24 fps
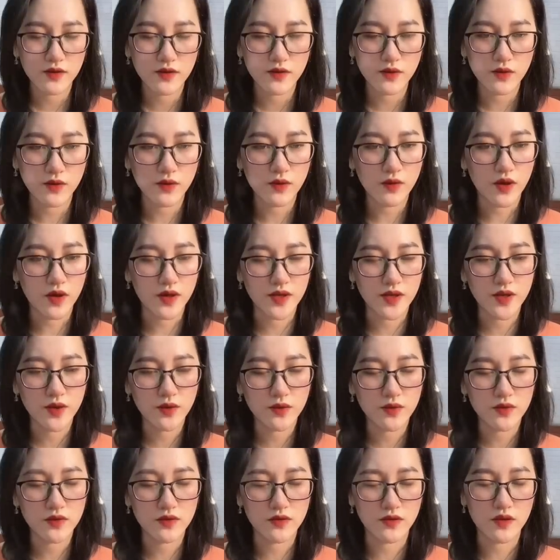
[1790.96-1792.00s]
Cô có
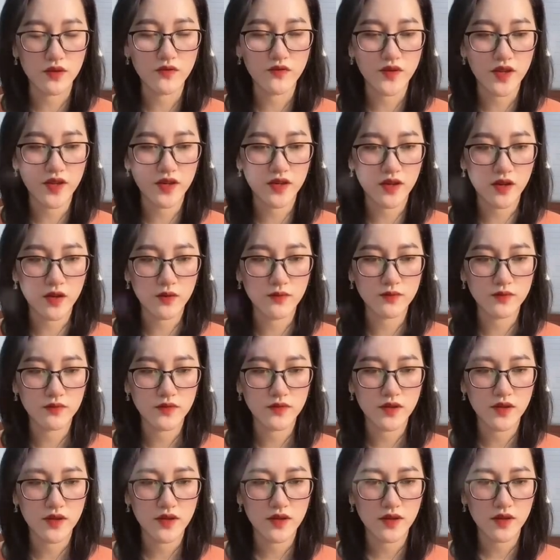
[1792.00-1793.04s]
yêu Tường ngưng viên không?
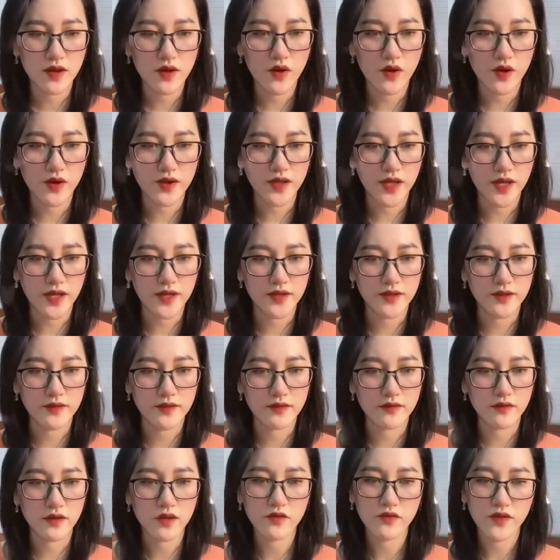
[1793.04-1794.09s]
Câu hỏi này
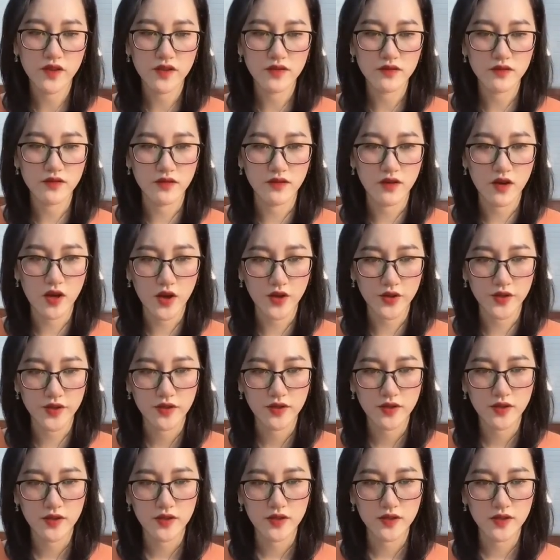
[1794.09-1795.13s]
Tường ngưng viên từng hỏi
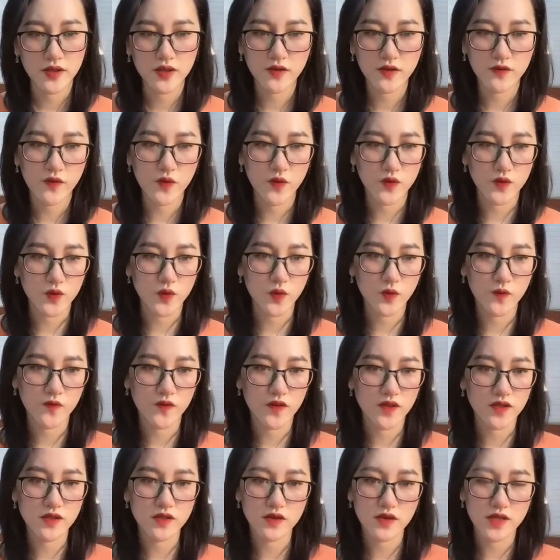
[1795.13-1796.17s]
Nhưng Phù Dung
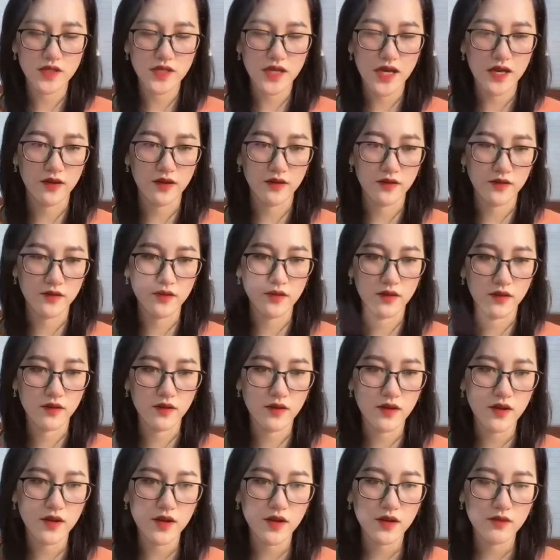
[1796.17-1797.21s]
vẫn chưa trả lời được
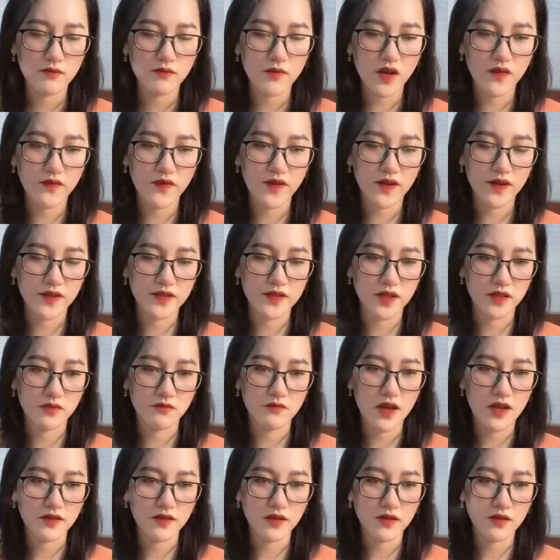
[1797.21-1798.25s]
Bởi vì chính
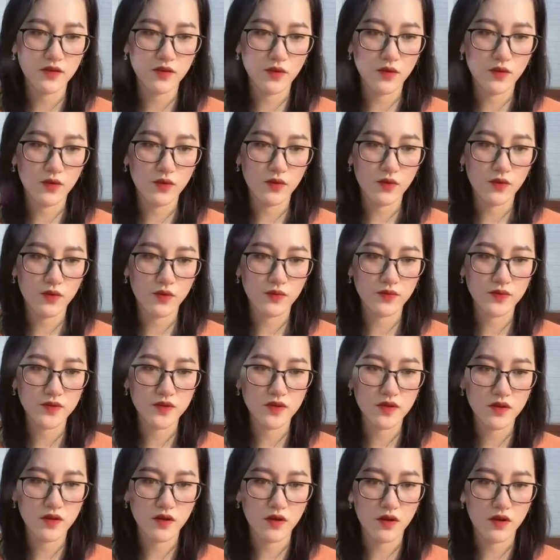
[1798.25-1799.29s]
bản thân cô cũng
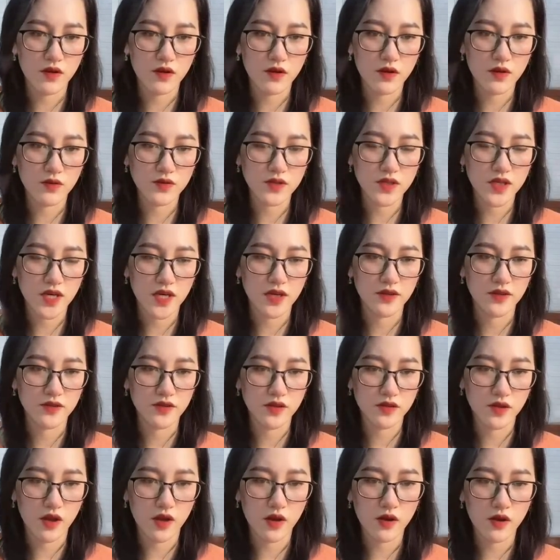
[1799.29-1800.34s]
chưa có câu trả lời
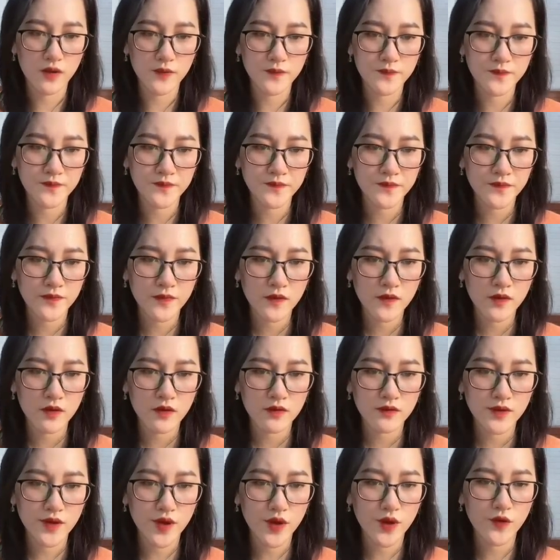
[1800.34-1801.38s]
cho nó
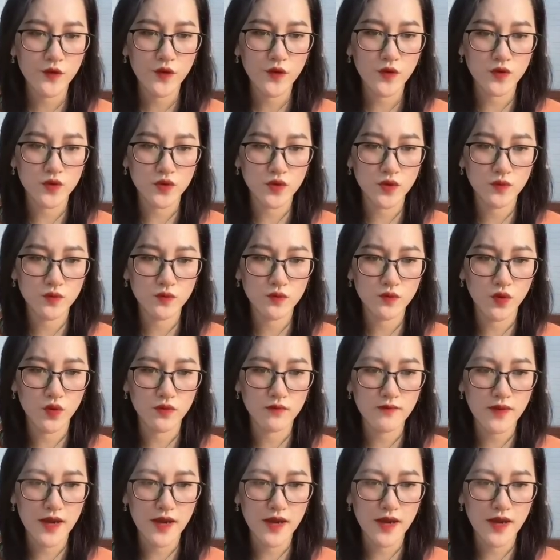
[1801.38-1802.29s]
Nếu Phù Dung muốn